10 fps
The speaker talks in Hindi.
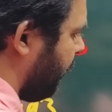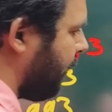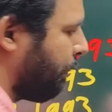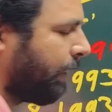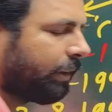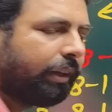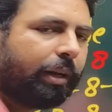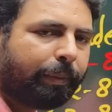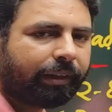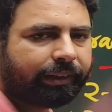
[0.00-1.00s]
या
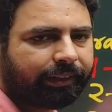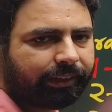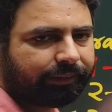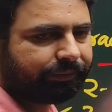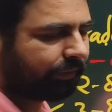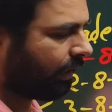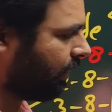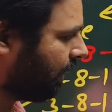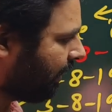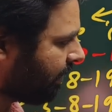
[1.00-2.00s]
बर्थडे पड़ता है
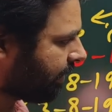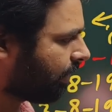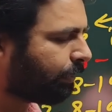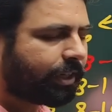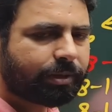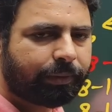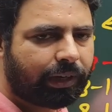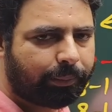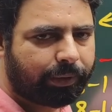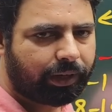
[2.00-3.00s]
अगर इसके बीच में
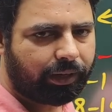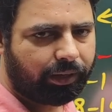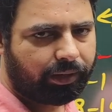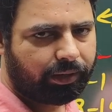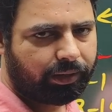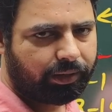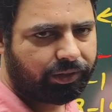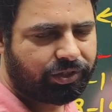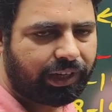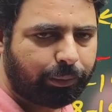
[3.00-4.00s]
आपका
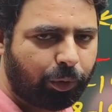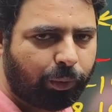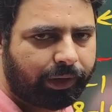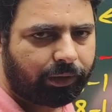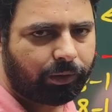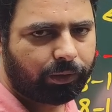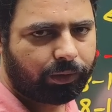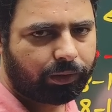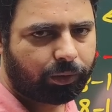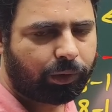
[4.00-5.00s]
जन्म हुआ हो
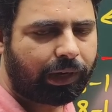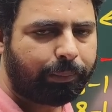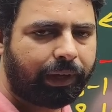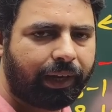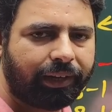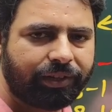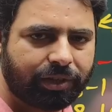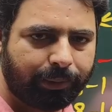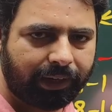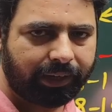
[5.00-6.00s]
तो आप
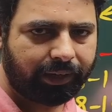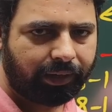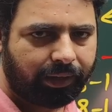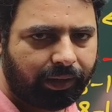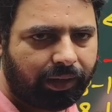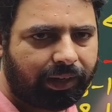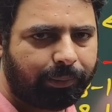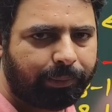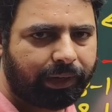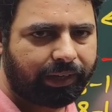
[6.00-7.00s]
एलिजिबल हैं
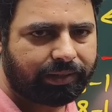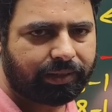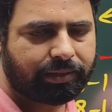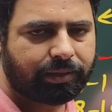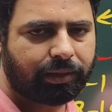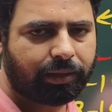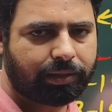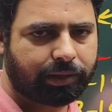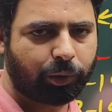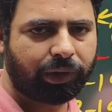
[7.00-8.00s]
आप एसएससी
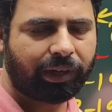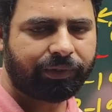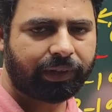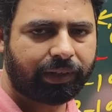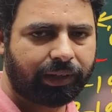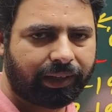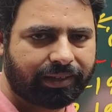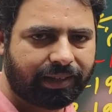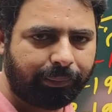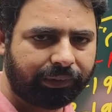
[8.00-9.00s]
स्टेनोग्राफर का
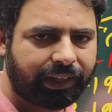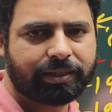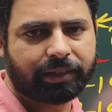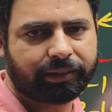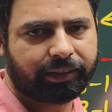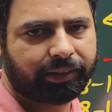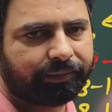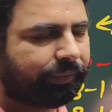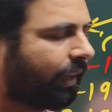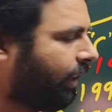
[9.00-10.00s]
एग्ज़ाम दे सकते हैं